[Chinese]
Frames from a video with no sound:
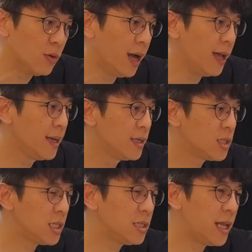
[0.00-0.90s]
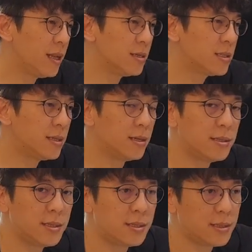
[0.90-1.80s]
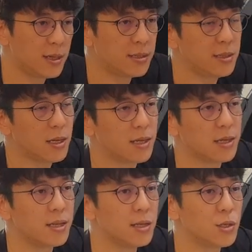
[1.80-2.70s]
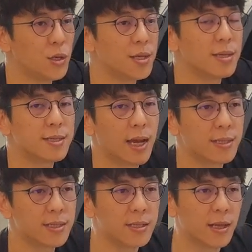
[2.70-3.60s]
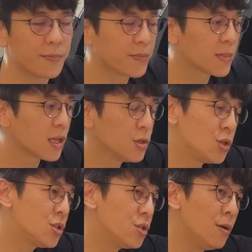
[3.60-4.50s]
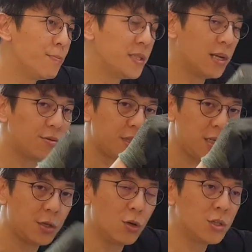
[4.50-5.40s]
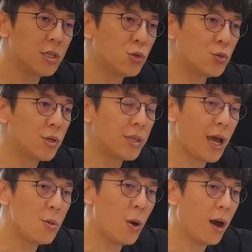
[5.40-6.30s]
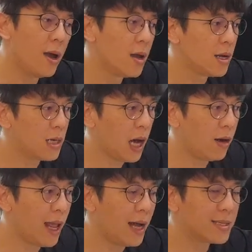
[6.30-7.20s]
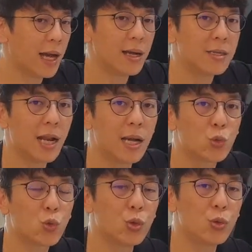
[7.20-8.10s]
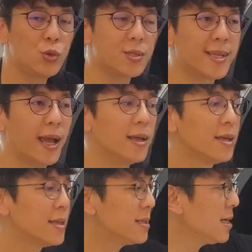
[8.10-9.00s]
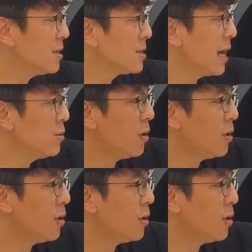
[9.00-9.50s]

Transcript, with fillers: 的话，其实它的设设计的理念有点相近了。就是用比较低公斤数的弹簧，然后拉长让它做预载，那这样的弹